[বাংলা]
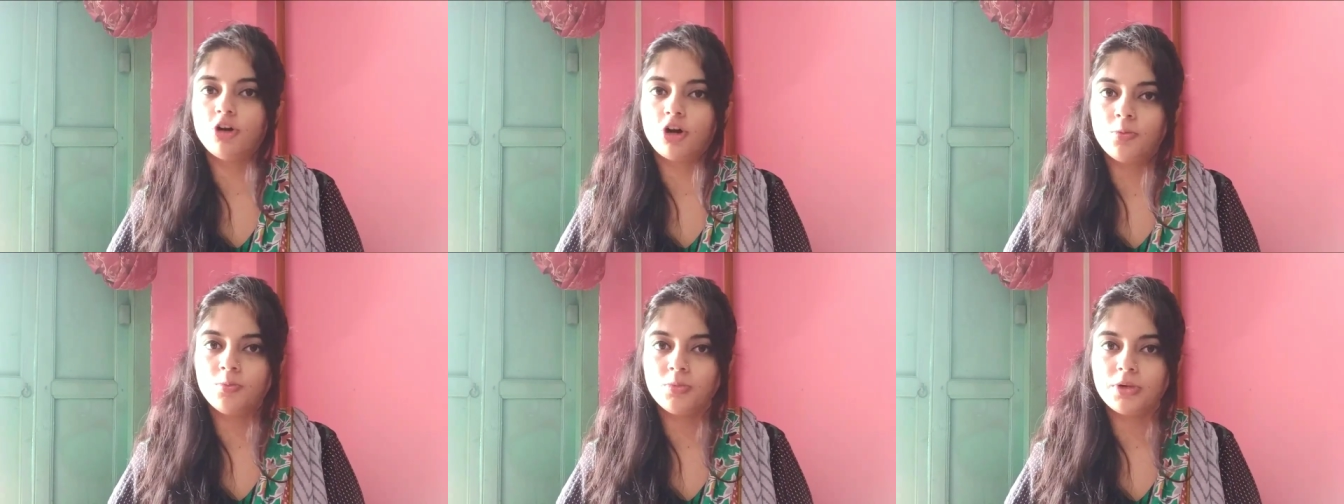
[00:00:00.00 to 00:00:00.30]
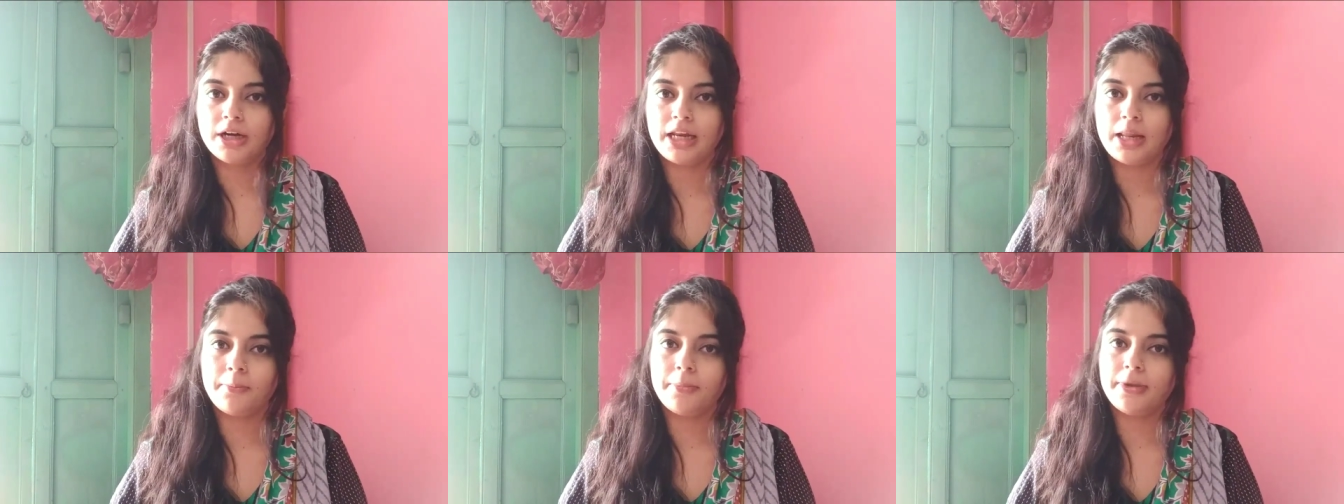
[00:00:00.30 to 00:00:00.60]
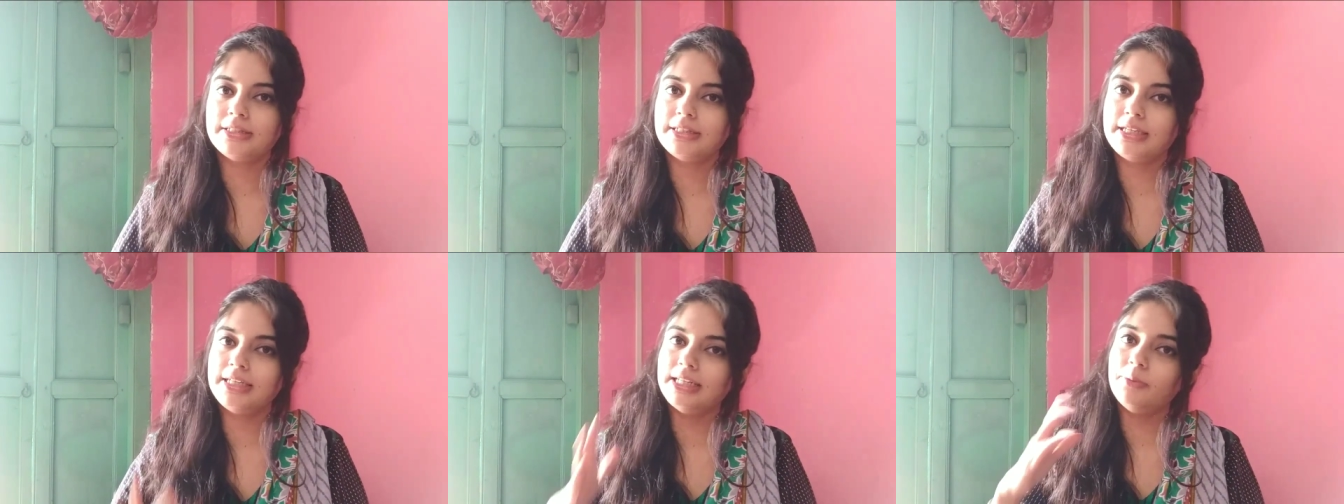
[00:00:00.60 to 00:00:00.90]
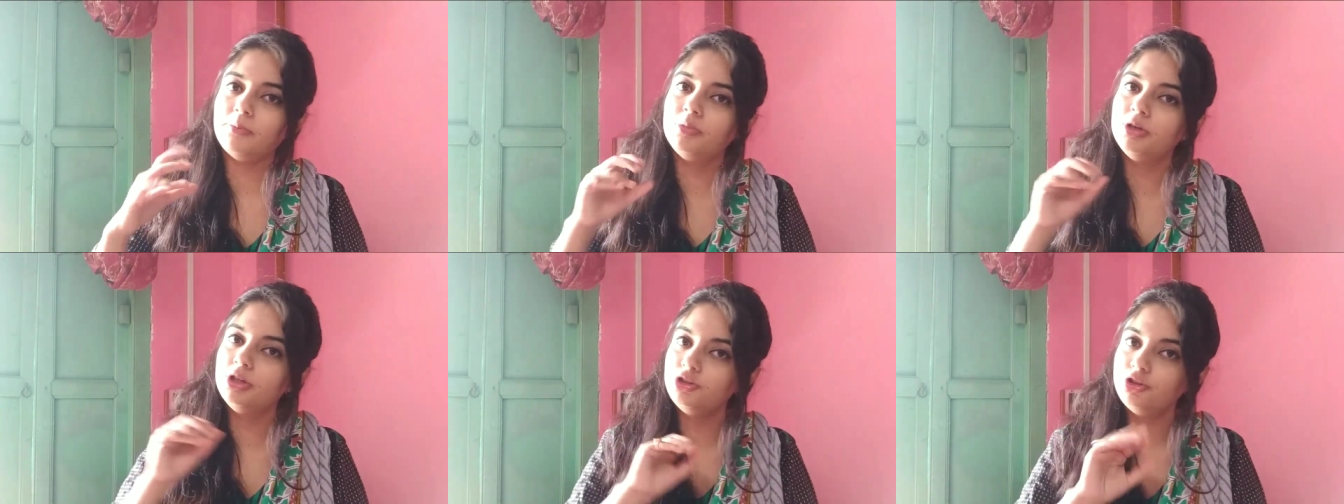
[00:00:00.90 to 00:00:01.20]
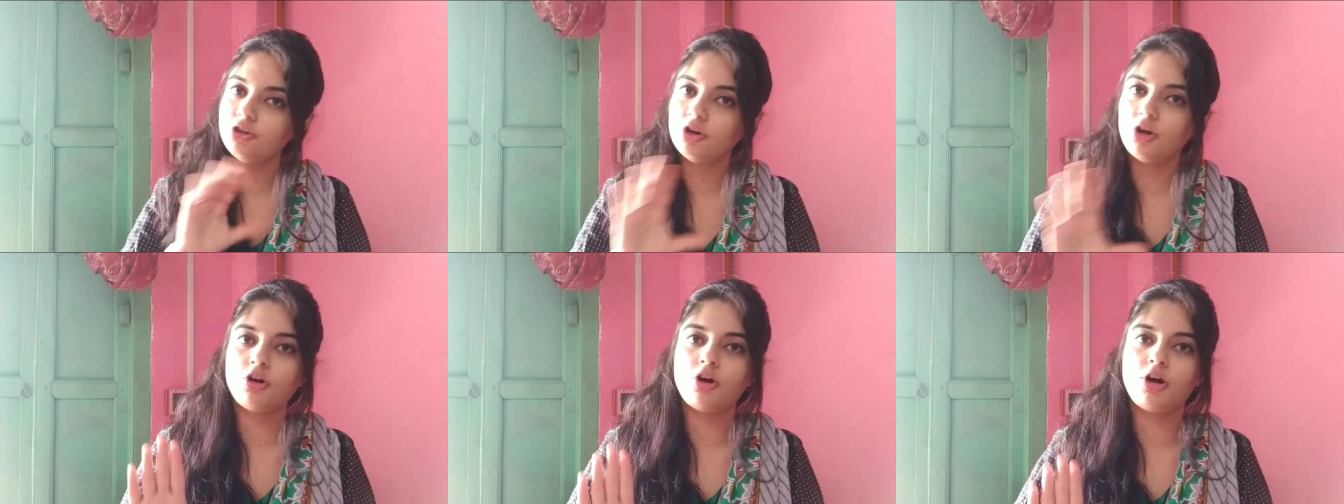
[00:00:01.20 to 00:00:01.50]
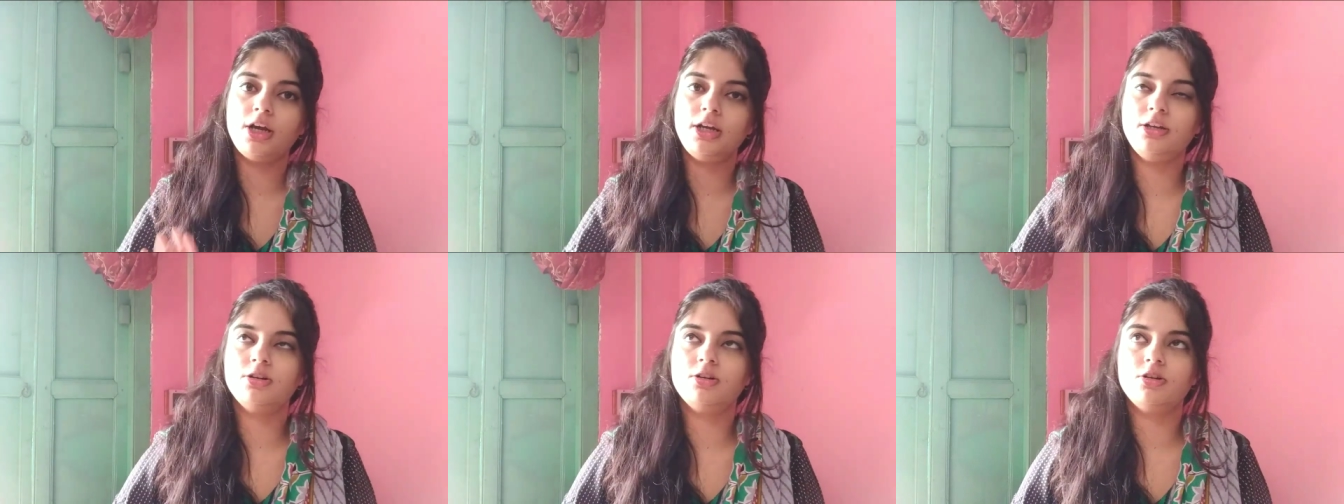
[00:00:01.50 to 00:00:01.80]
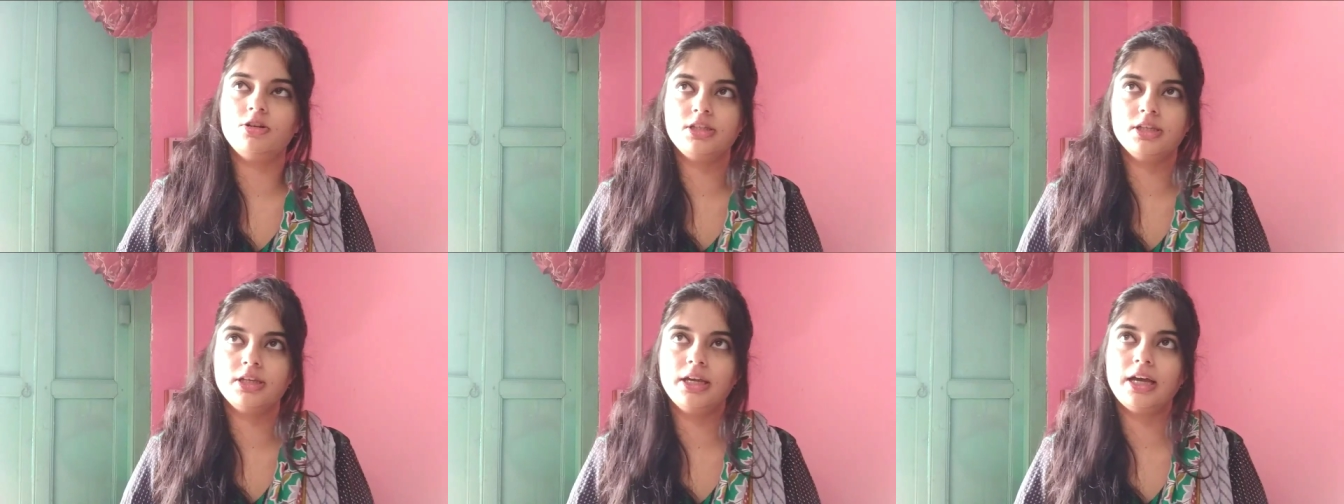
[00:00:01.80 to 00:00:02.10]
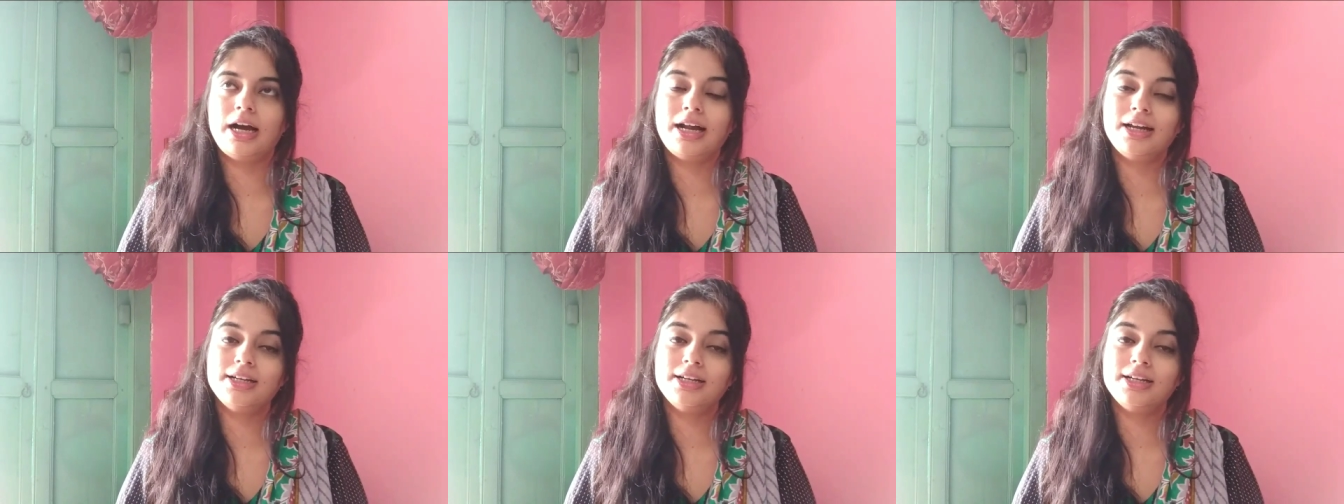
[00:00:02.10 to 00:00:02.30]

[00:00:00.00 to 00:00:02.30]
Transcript: গরমকালে আমার স্কিনটা ভীষণ অয়েলি হয়ে যায়